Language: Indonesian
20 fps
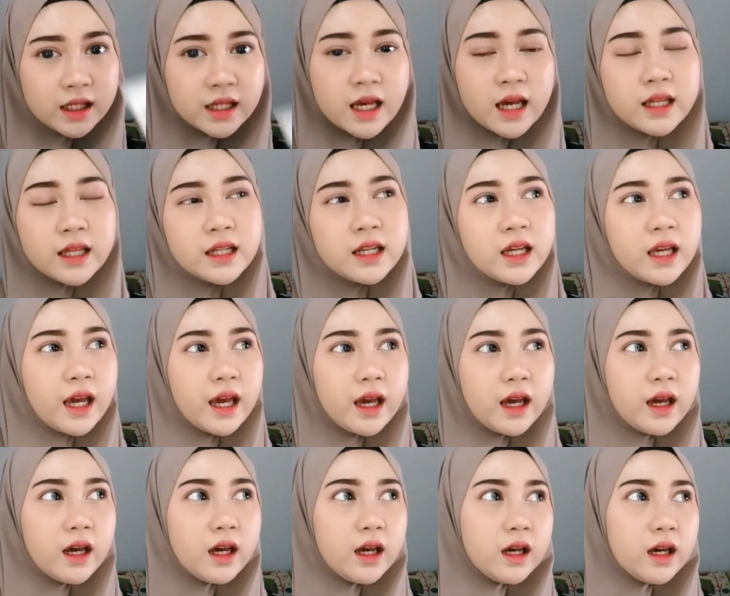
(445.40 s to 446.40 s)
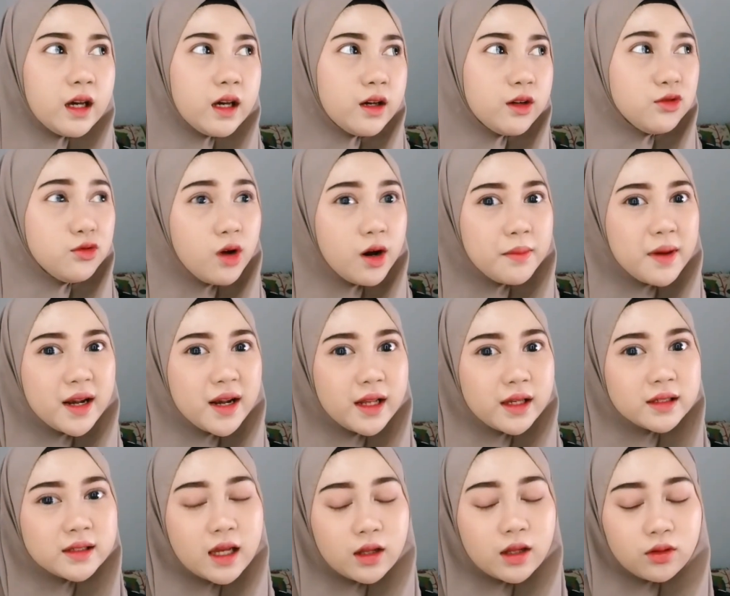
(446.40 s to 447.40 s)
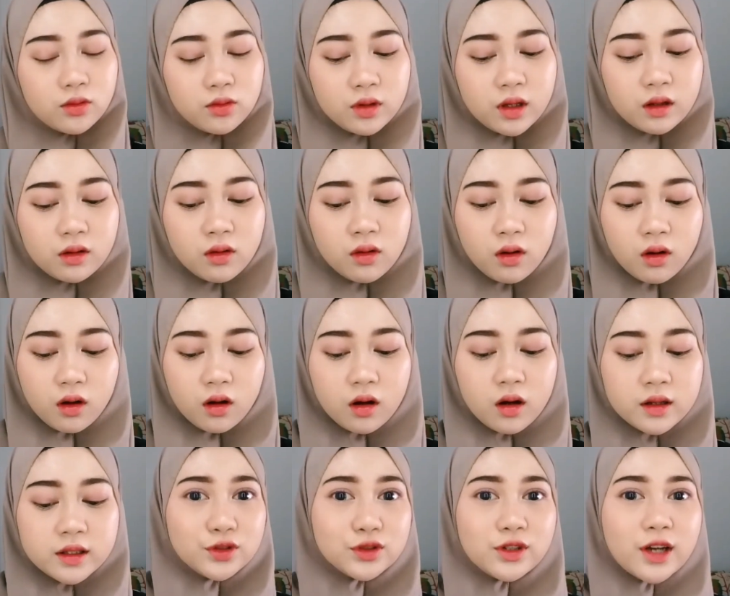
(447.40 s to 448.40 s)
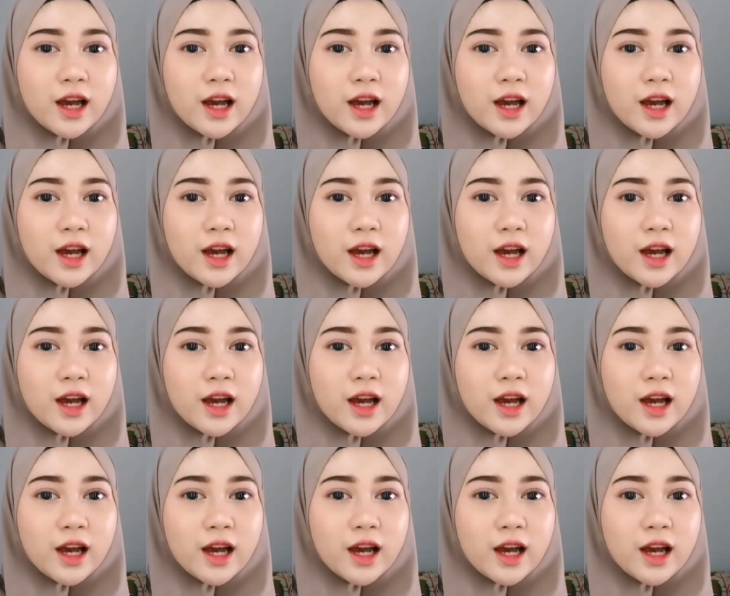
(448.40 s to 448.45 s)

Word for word: ininya. Jadi kayak dua banding satu gitu loh.